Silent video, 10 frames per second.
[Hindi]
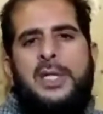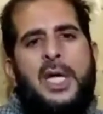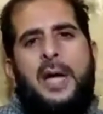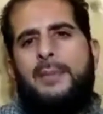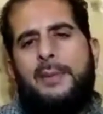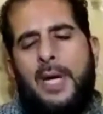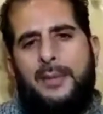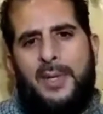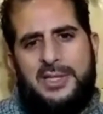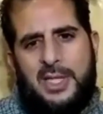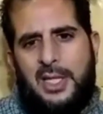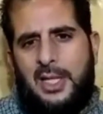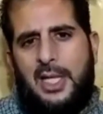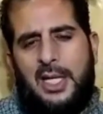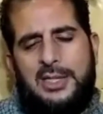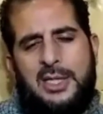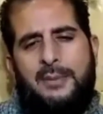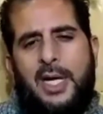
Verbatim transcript: ये आपने बाईपास कर रखा है इसके